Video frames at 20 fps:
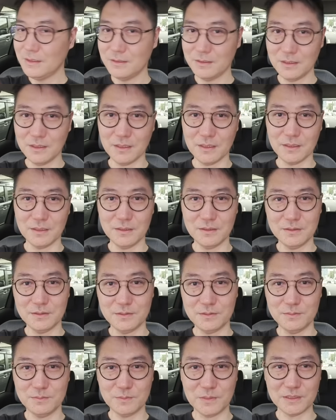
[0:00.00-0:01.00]
ね
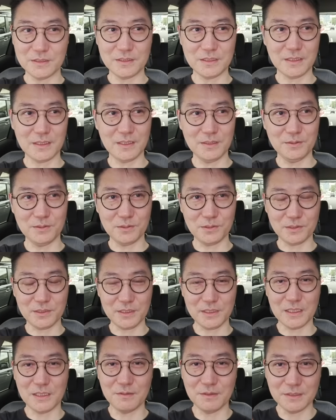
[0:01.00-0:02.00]
まあ、車検の時
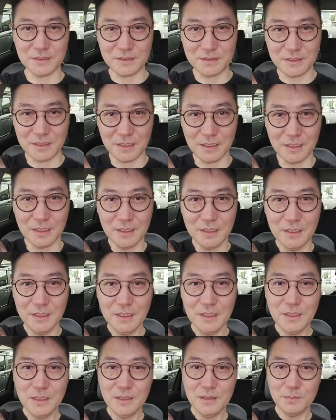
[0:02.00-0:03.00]
に合わせて、
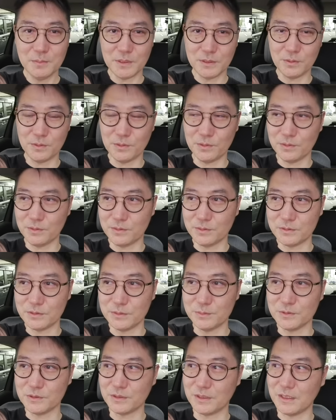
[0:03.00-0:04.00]
まあ、ローン
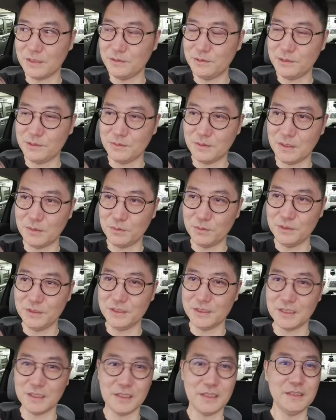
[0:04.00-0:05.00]
組むとかいう人は多い
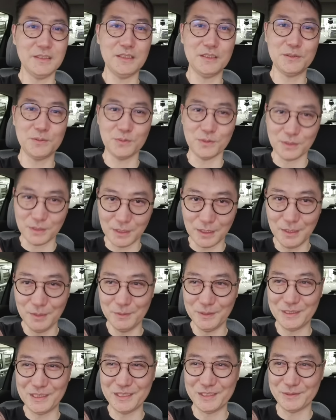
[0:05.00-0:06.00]
んじゃないでしょうか。
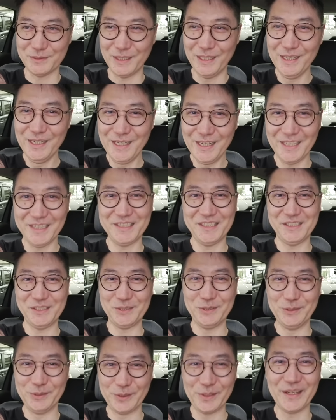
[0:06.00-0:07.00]
私は
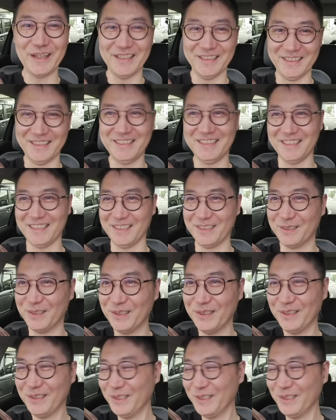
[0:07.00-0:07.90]
86回でしたけど。ね